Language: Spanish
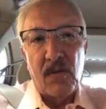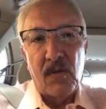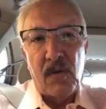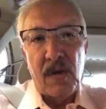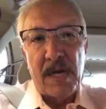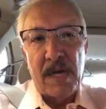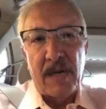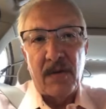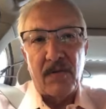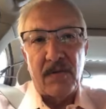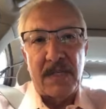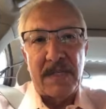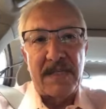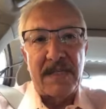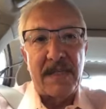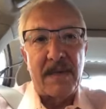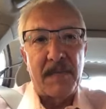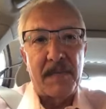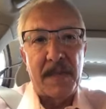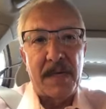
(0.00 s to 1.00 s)
Buena
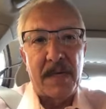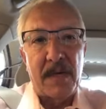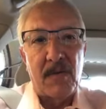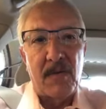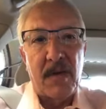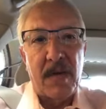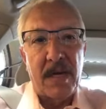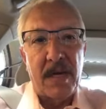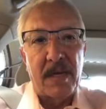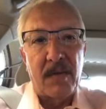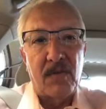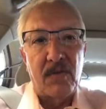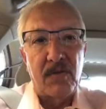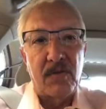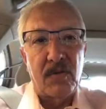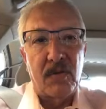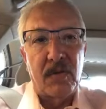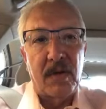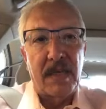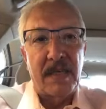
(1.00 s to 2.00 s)
noticia para los
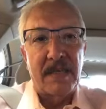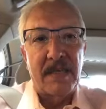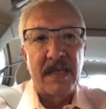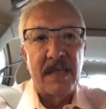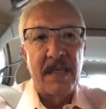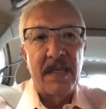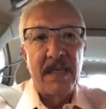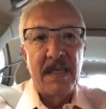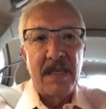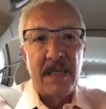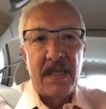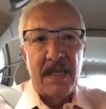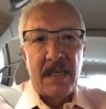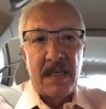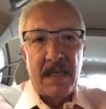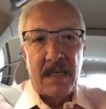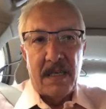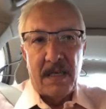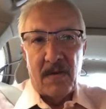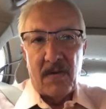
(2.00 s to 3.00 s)
agricultores,
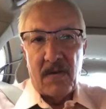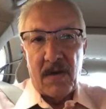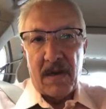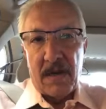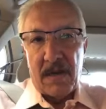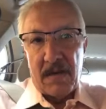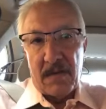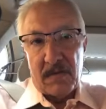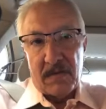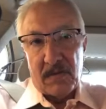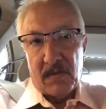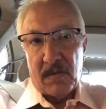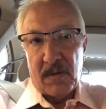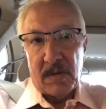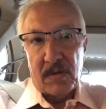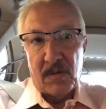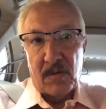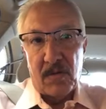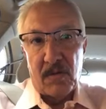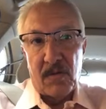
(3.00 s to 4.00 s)
eh, eh, sobre
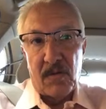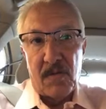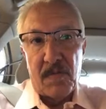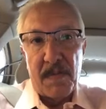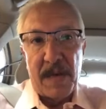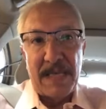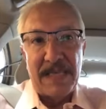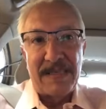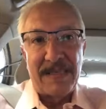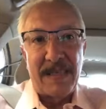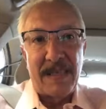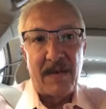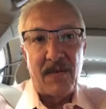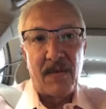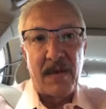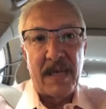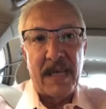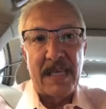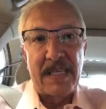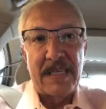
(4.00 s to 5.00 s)
todo los maiceros
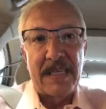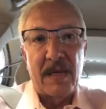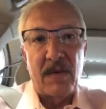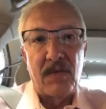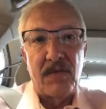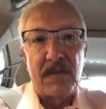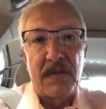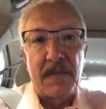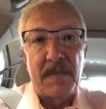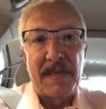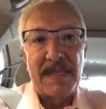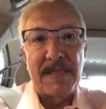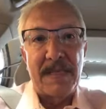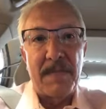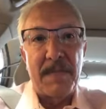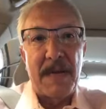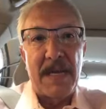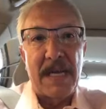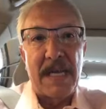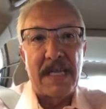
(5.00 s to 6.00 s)
en esta última
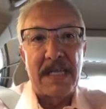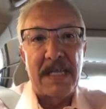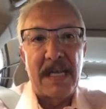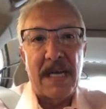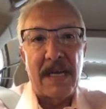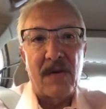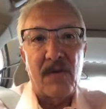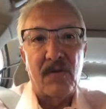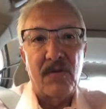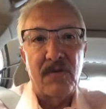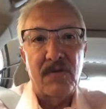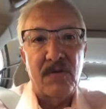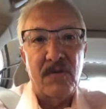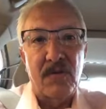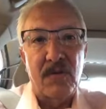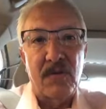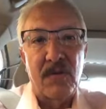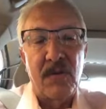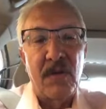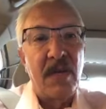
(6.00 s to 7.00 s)
semana de
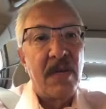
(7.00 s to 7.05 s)
agosto